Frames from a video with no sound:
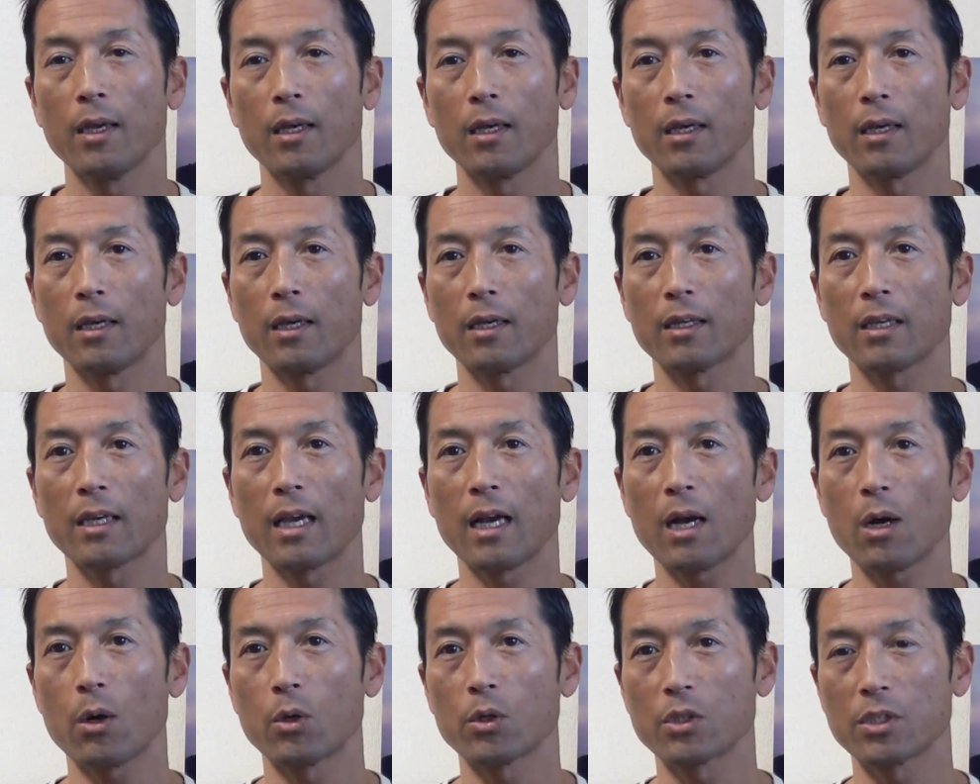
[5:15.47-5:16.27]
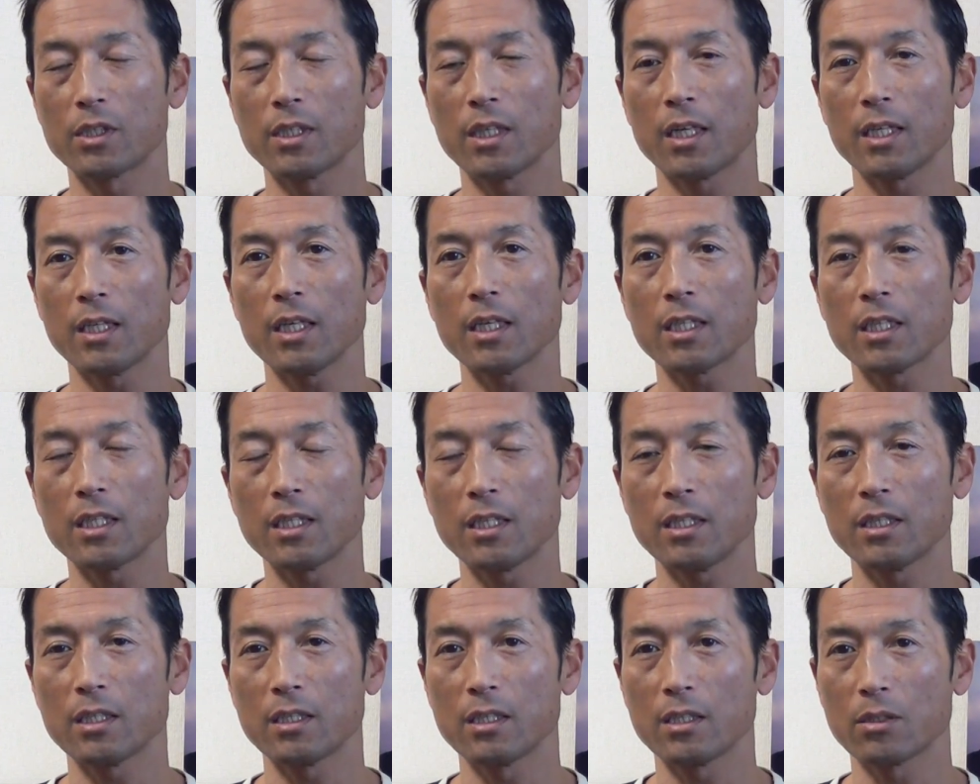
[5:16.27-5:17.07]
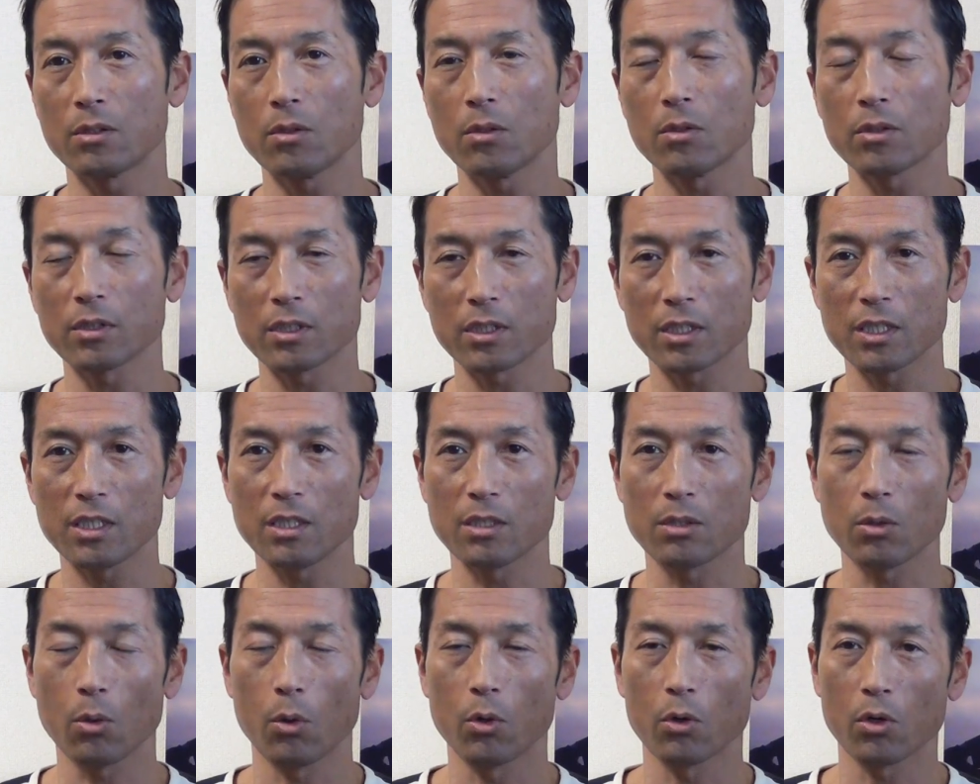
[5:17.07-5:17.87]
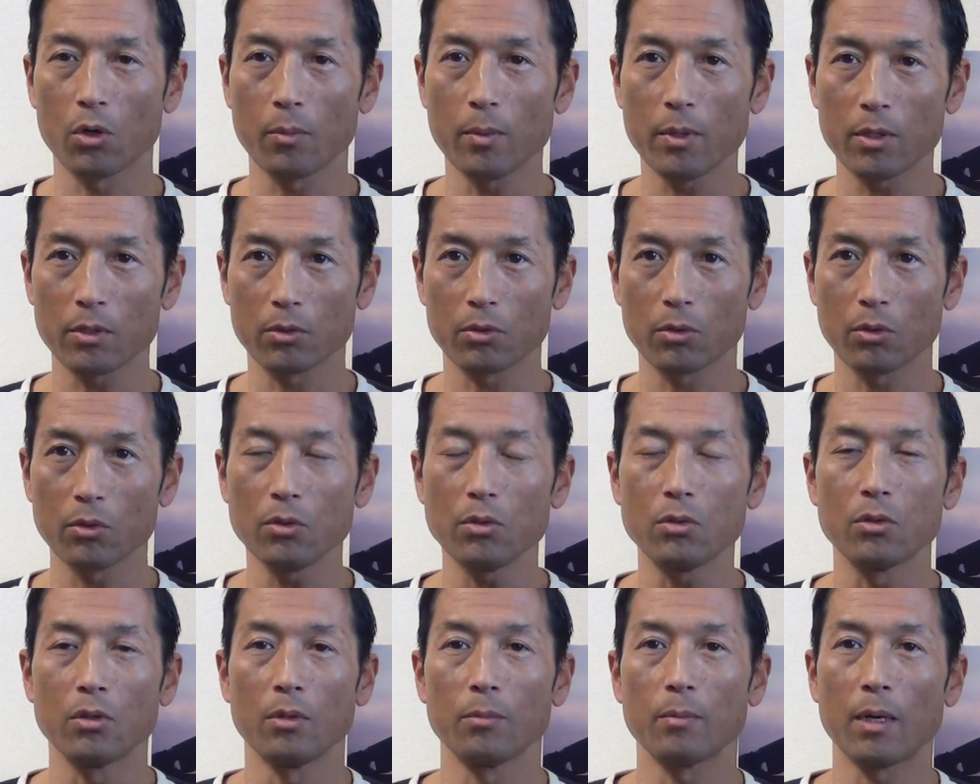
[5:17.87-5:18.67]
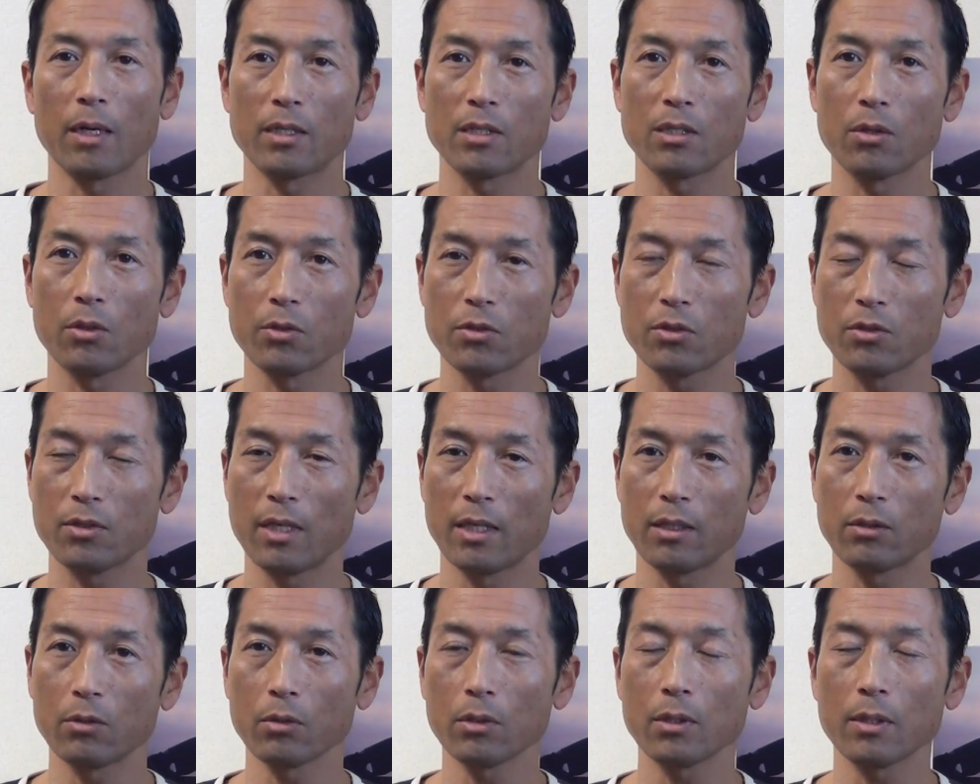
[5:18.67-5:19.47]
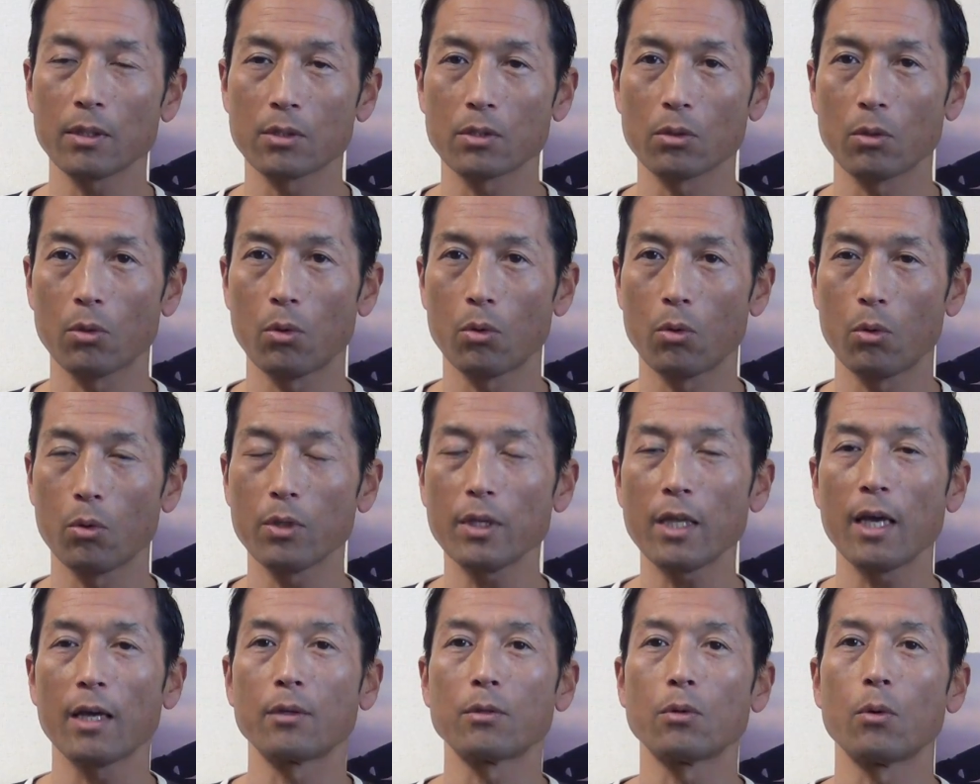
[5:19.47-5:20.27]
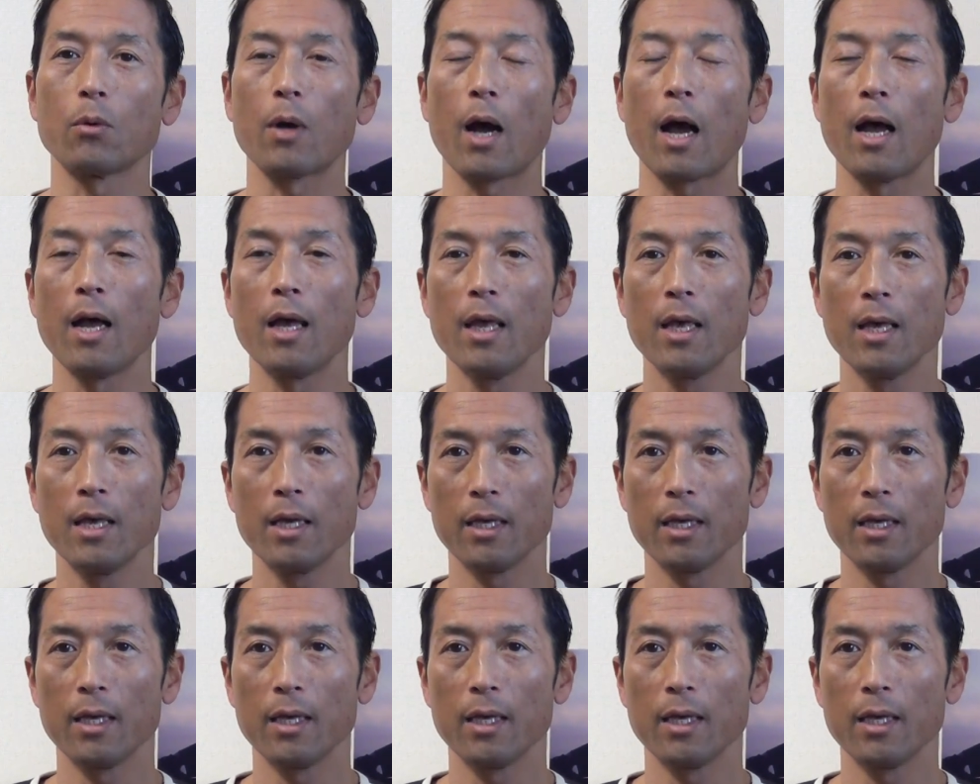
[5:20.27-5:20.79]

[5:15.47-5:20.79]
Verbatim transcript: えー、怪我をしないで筋肉をきちんと追い込めるという、まあ、4、50代にとってはその方法でやる方が、